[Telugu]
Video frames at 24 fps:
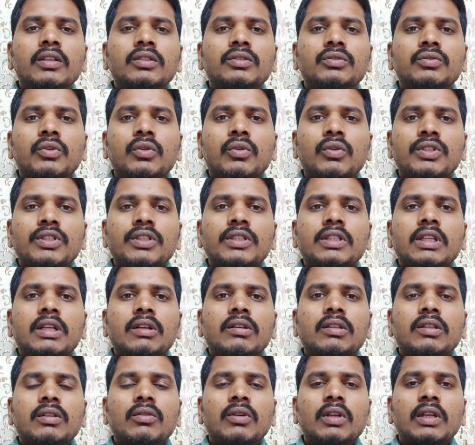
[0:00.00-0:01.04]
సో వాళ్ళు వచ్చిన
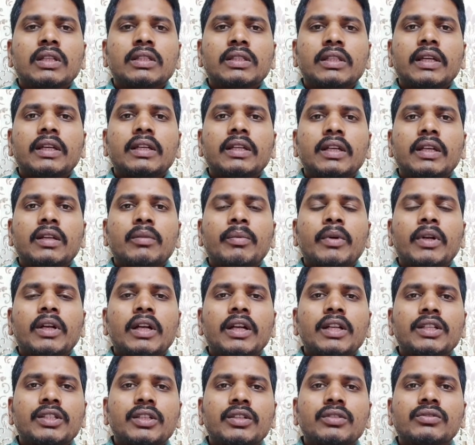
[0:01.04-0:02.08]
తర్వాత వాళ్ళకి తగిన
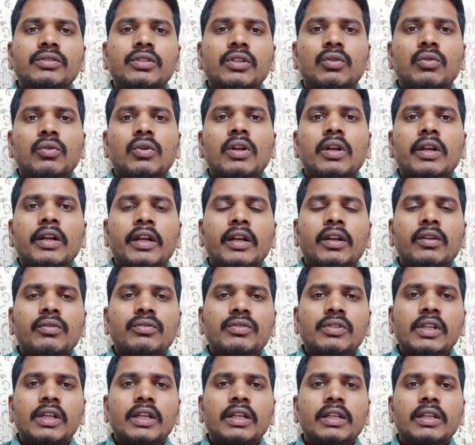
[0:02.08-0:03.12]
ఏర్పాట్లన్నీ చేస్తున్నారు క్వారంటైన్లో
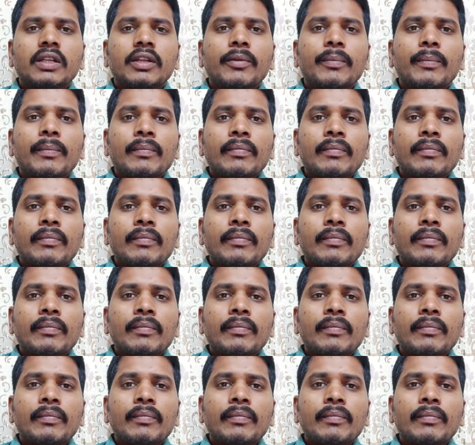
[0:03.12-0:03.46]
ఉంచడానికి